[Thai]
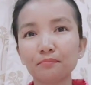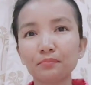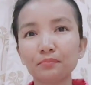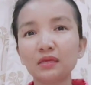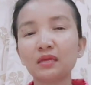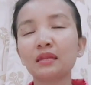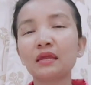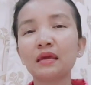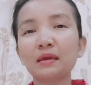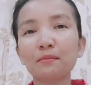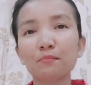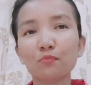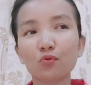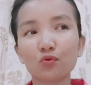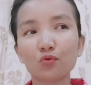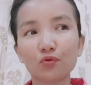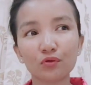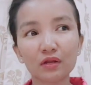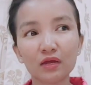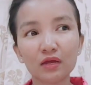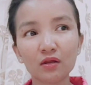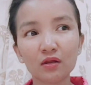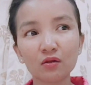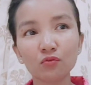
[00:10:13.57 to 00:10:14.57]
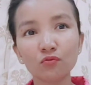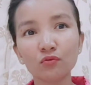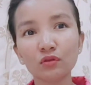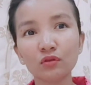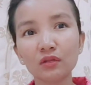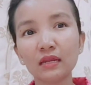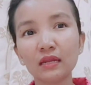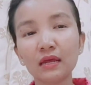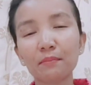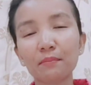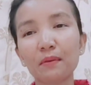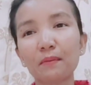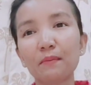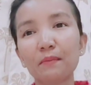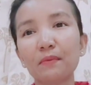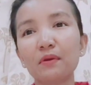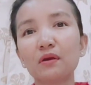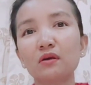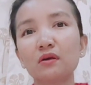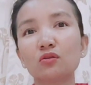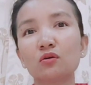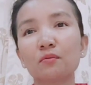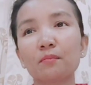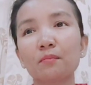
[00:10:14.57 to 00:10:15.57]
กินให้หมดนั่นโน่นนี่นั่นแบบเออ
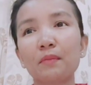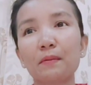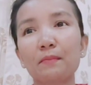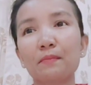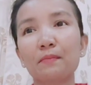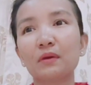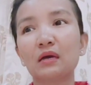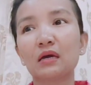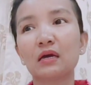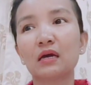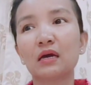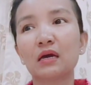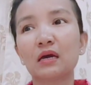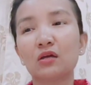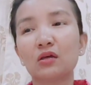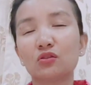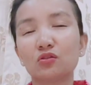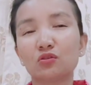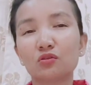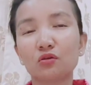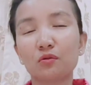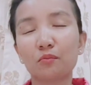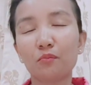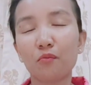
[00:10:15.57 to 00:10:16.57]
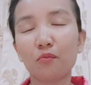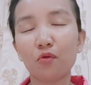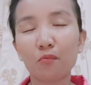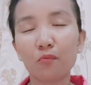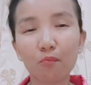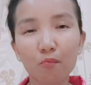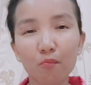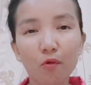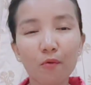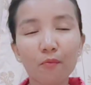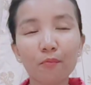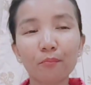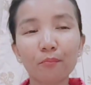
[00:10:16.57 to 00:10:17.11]
ต้องแบบต้องบ่บ่